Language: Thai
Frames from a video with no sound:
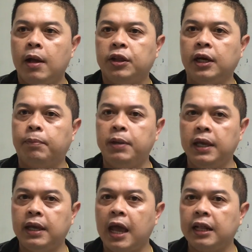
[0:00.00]
ศึกพี
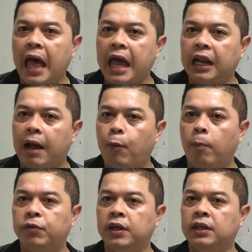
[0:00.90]
แคน่านะครับผม
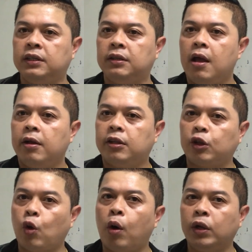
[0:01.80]
ซึ่งจะต
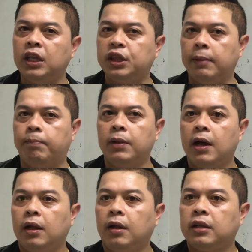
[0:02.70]
รงกับวันที่10
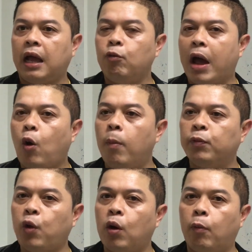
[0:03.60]
ธันวาคม
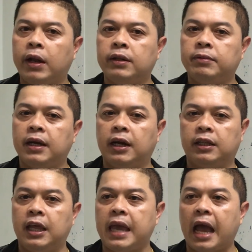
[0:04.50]
ตรงกับวันเกิด
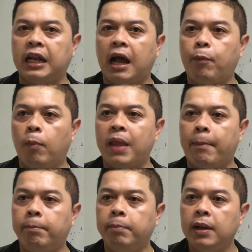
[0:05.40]
เสียแขกนะครับ ผม
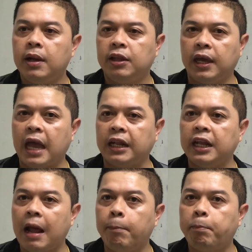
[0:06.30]
นำเสียแขกได้
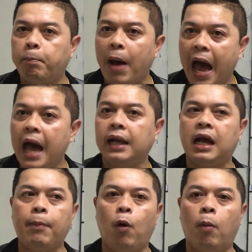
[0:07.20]
นำพระนะค
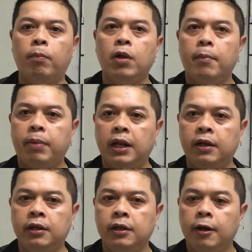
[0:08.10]
รับ ผมเป็น
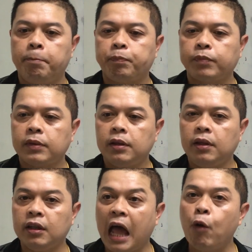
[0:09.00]

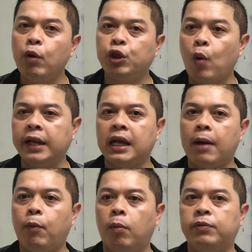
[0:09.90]
ท้าวเวสุวรรณนะครับ
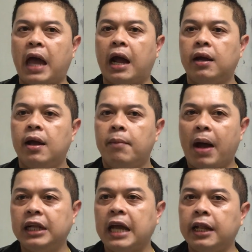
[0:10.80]
ผมจากพระ
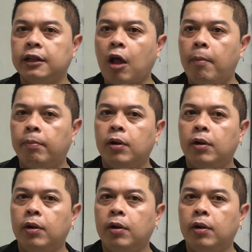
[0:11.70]
อาจารย์ต้อม